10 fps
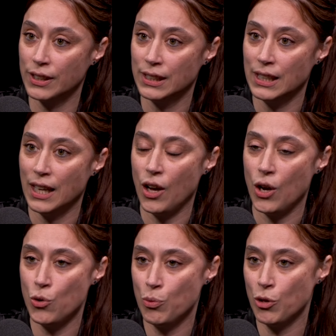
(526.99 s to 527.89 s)

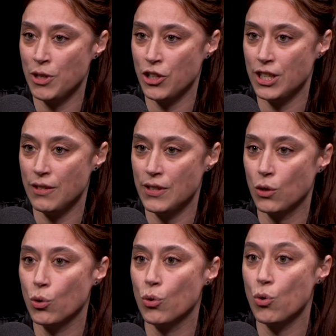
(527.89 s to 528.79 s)
Euh, le premier chiffre,
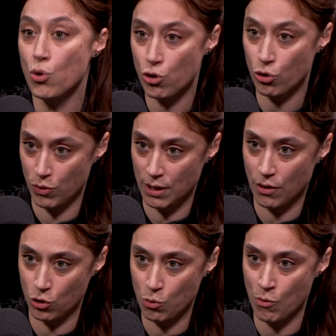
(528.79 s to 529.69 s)
c'est qu'aujourd'hui,
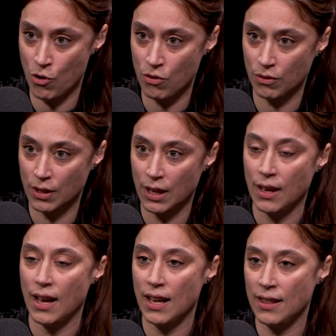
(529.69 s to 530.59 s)
en ce moment,
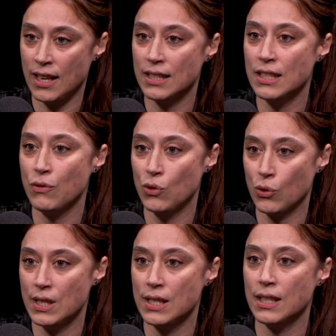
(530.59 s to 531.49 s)
un actif
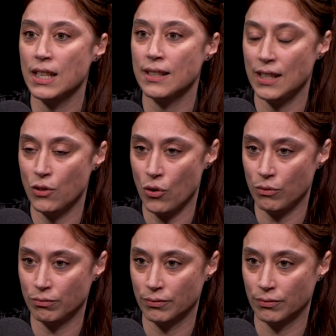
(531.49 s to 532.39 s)
sur six est aidant.
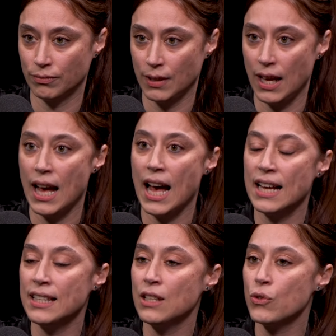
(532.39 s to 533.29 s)

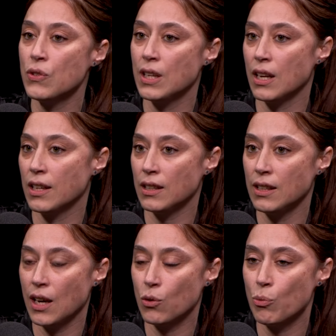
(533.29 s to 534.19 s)
Un aidant, c'est quelqu'un
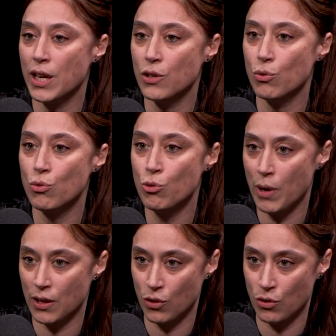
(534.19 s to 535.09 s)
qui accompagne une
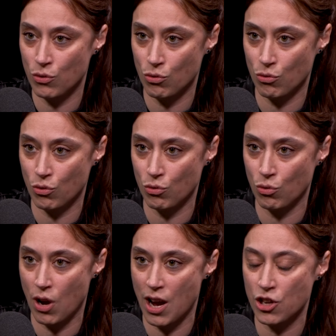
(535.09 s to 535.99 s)
personne de son
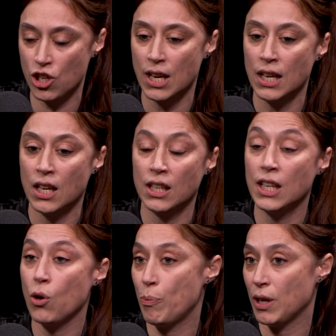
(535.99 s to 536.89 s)
entourage
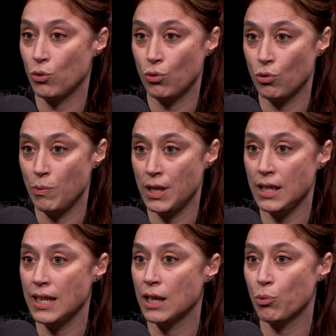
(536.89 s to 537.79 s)
qui est en perte
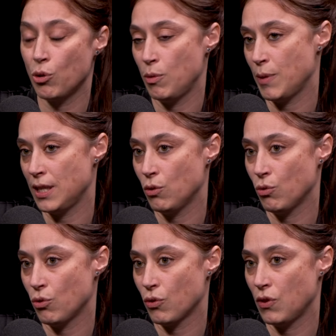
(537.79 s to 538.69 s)
d'autonomie, qui a une problématique
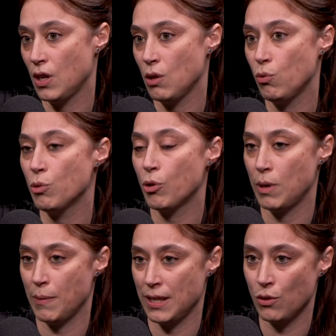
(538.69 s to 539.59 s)
de santé ou une
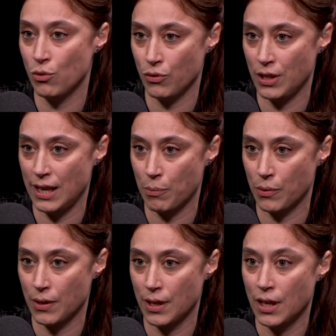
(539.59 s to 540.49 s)
problématique de handicap.
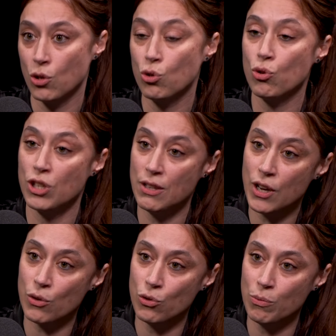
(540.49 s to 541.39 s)
Hmm. Ce
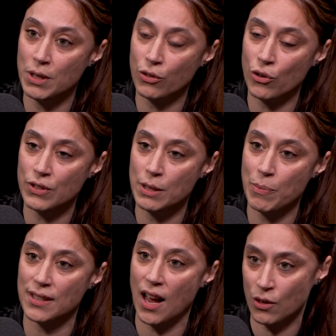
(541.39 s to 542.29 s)
chiffre-là, en 2030, il
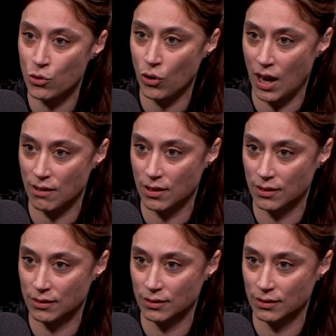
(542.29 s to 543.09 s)
passe à 1 sur 4.